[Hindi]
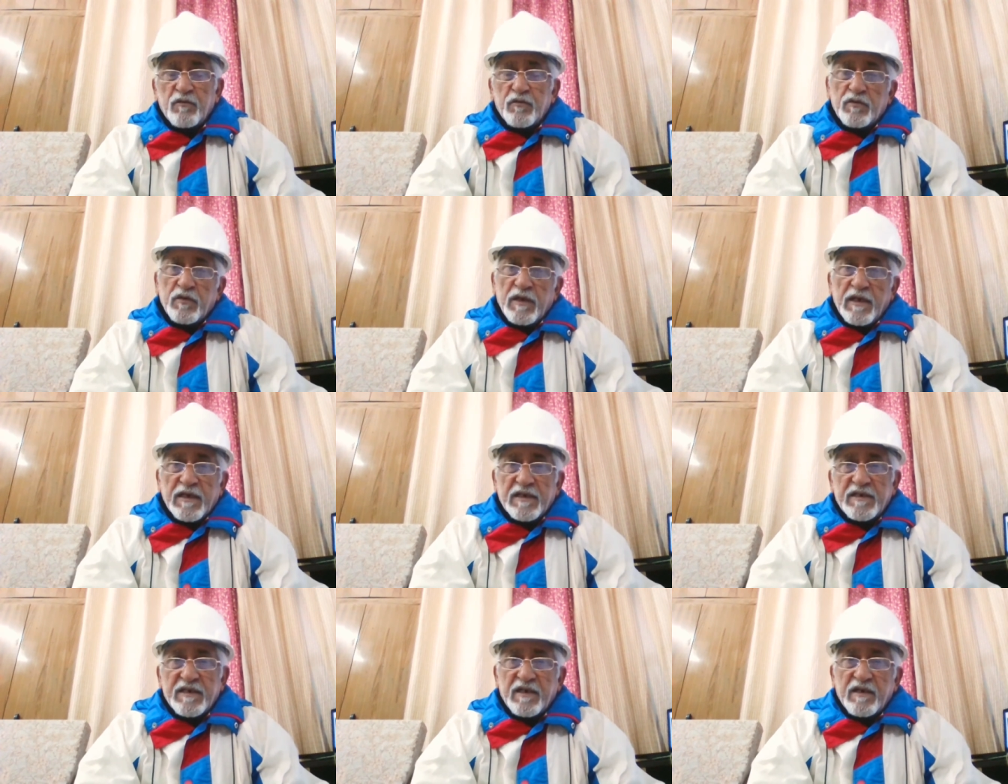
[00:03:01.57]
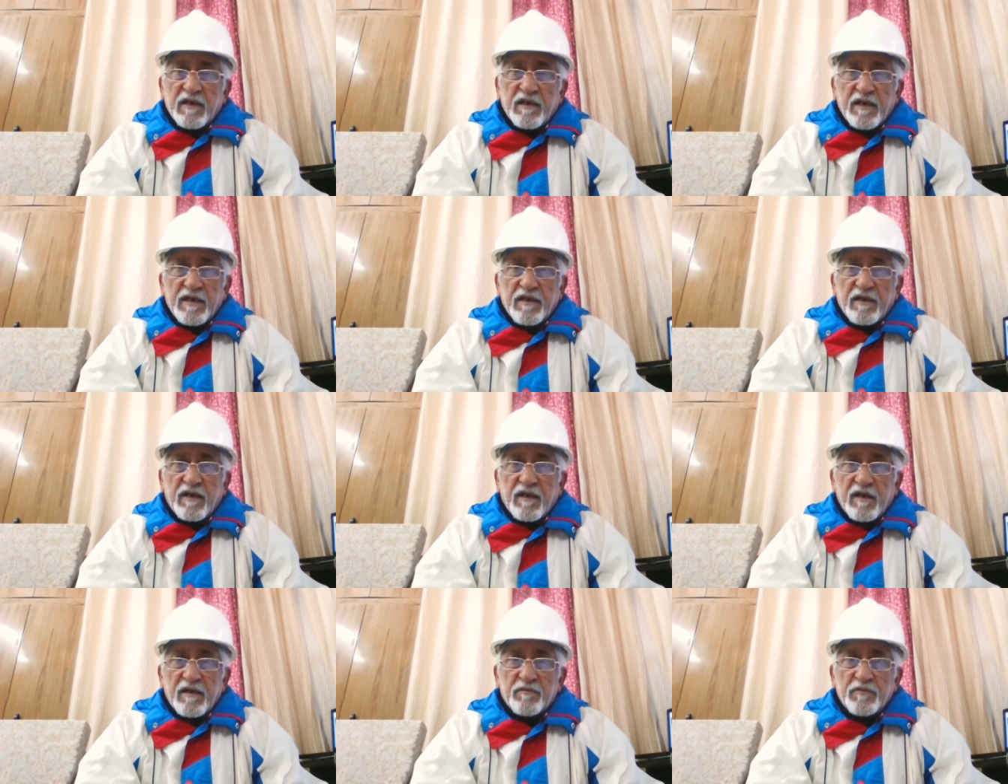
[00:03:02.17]
हूँ तो इलेक्ट्रिकल का ही
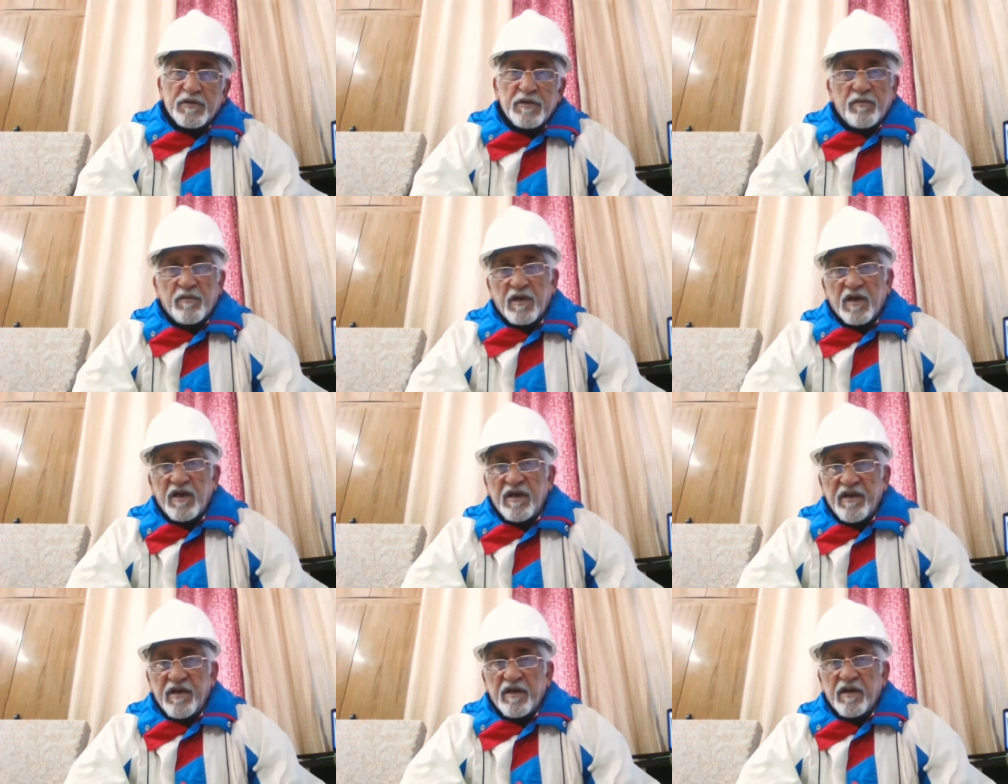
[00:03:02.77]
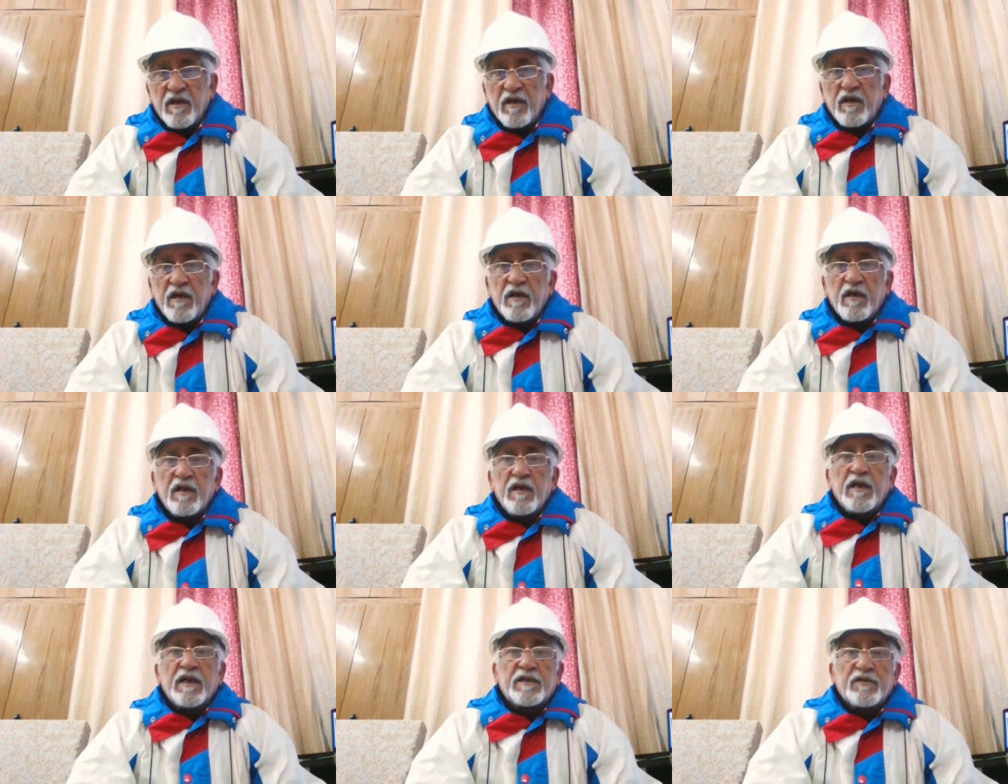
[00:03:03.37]
करना मुझे मकैनिकल
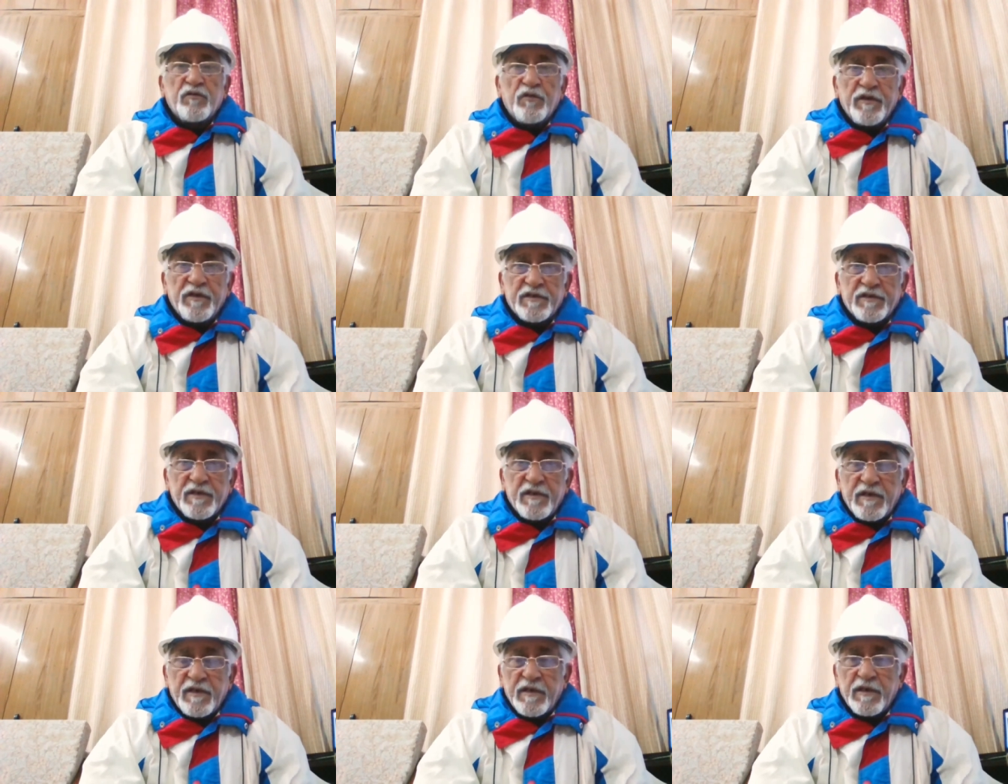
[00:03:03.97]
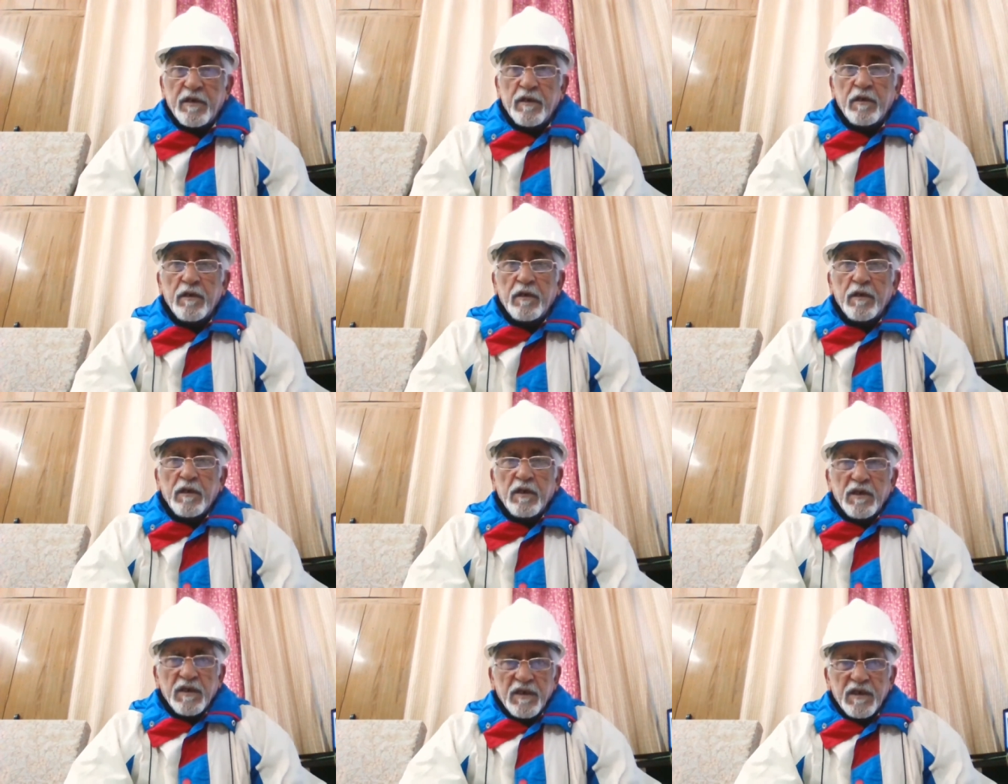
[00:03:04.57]
है इलेक्ट्रॉनिक्स है
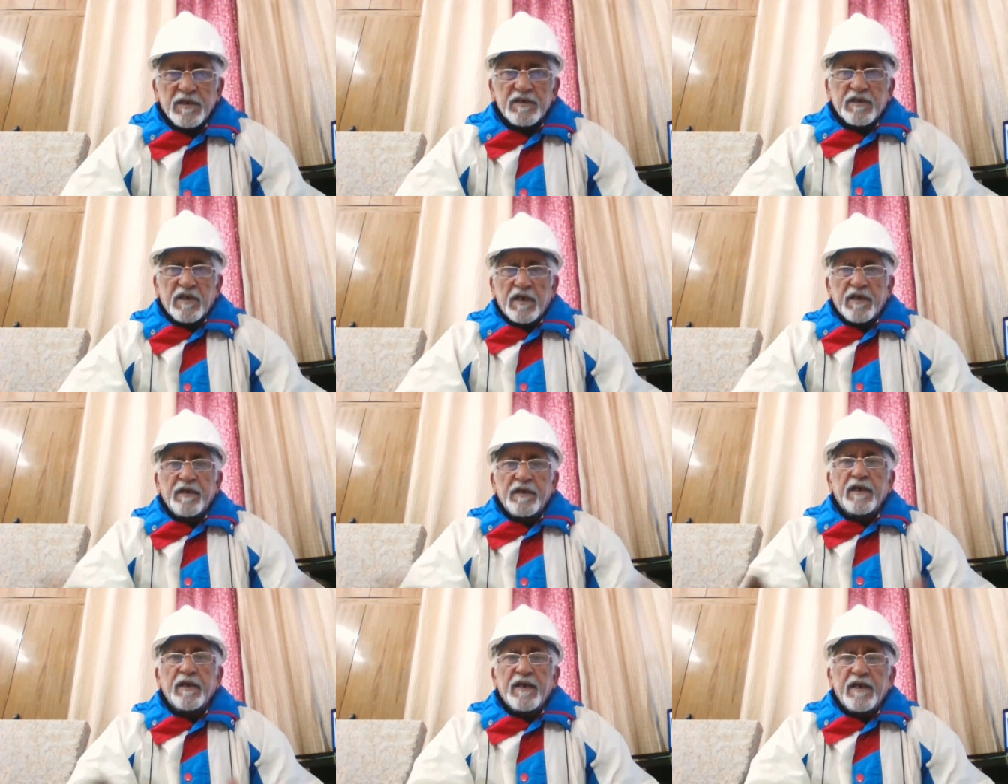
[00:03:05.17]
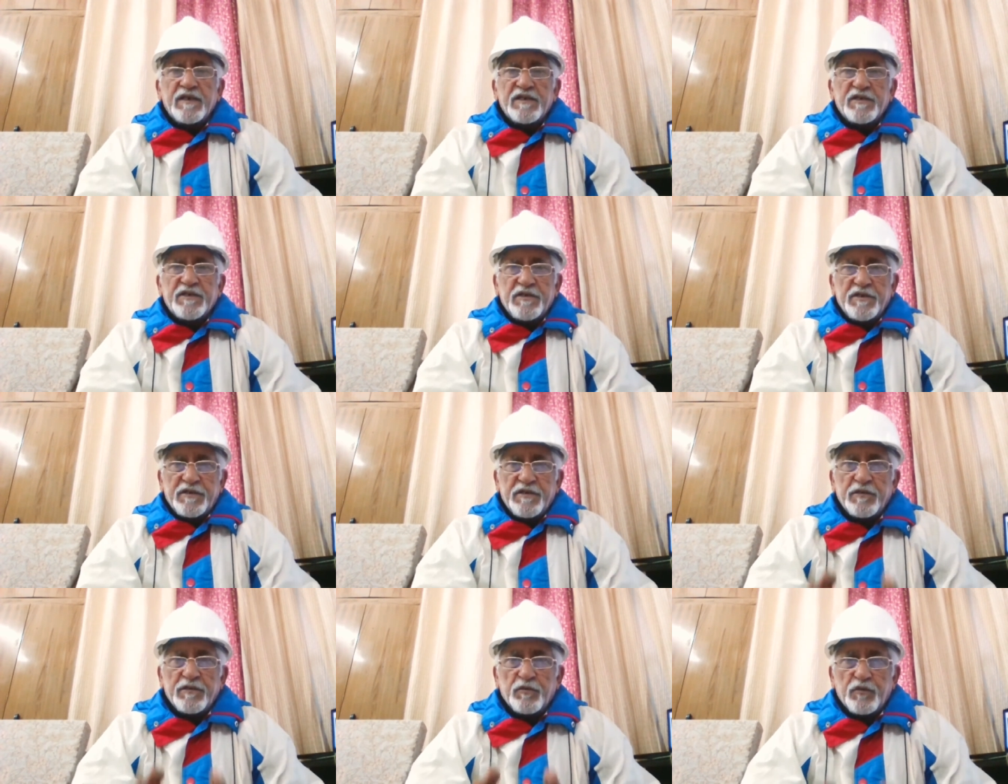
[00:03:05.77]
ये सारी अटैच
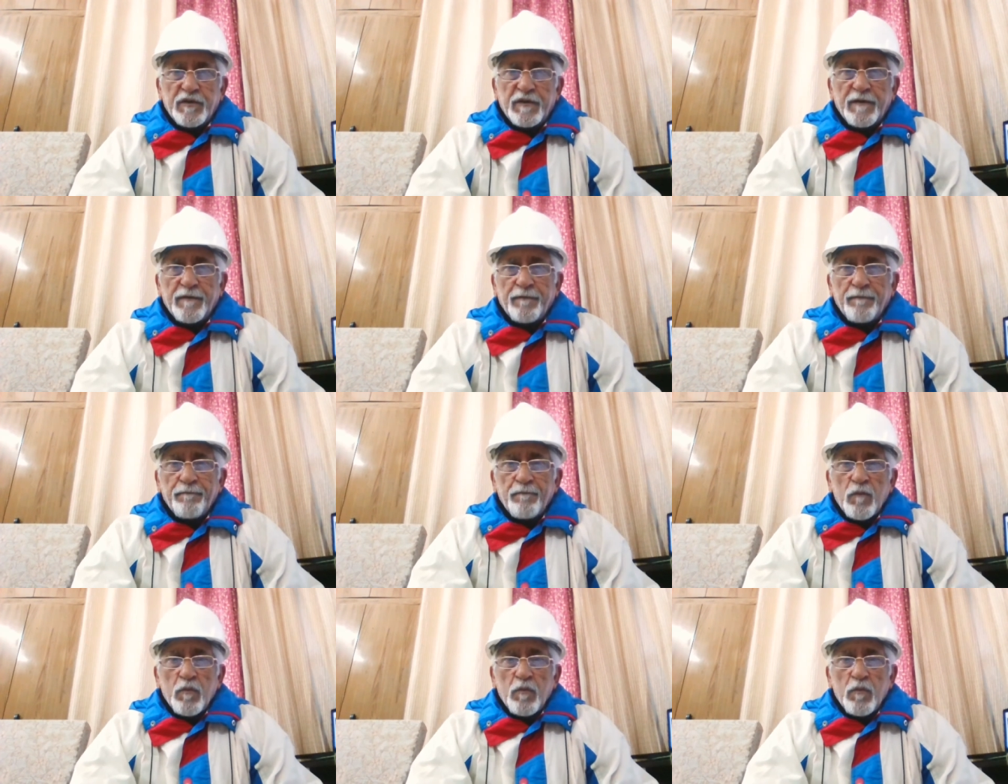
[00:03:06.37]
चीज़ें होती हैं